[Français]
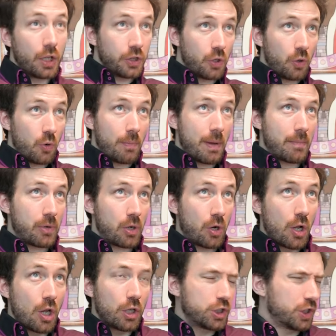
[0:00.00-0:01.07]
non, maman,
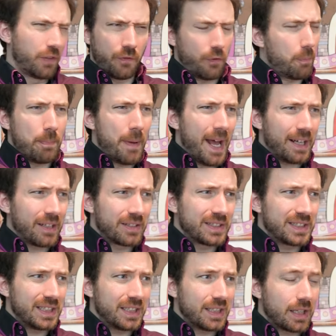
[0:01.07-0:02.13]
je ne veux pas
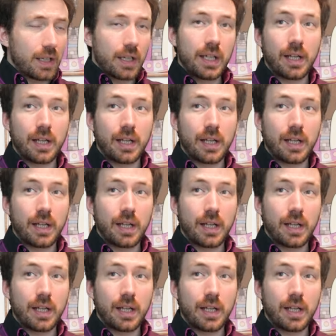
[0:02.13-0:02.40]
grandir.